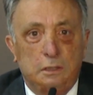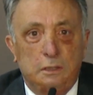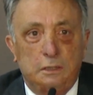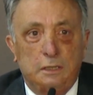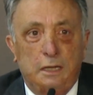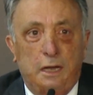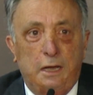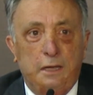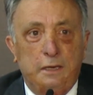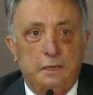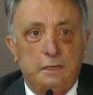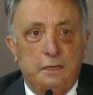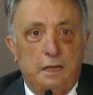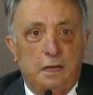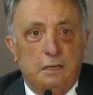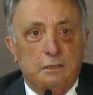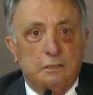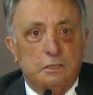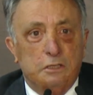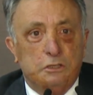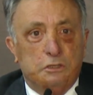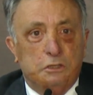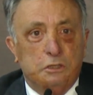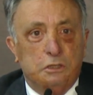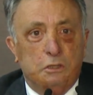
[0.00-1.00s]
Yani
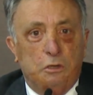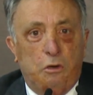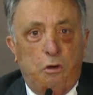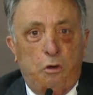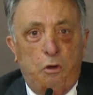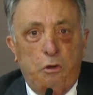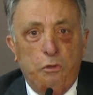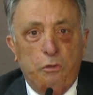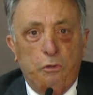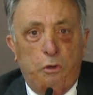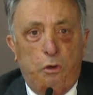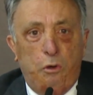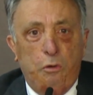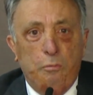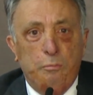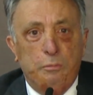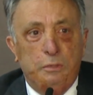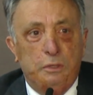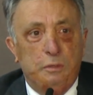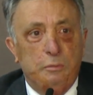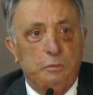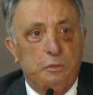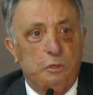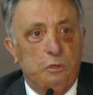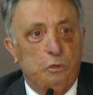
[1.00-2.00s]
yaklaşık
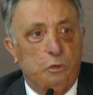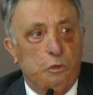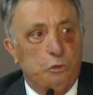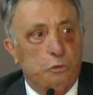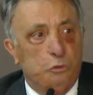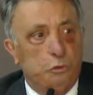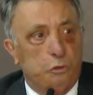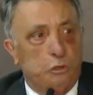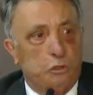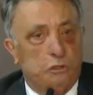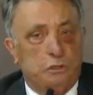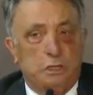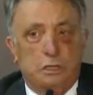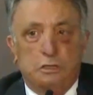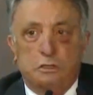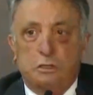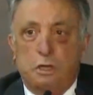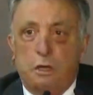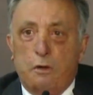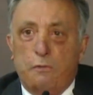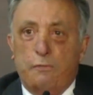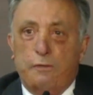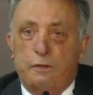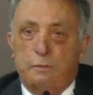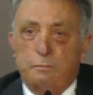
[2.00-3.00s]
10-11 milyon euro
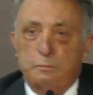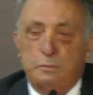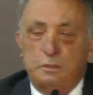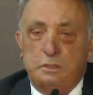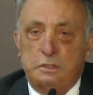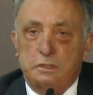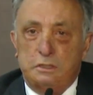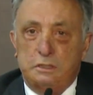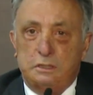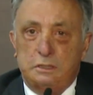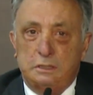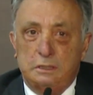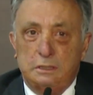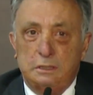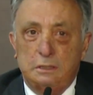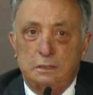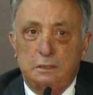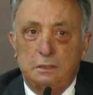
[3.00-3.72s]
tasarruf etmişiz.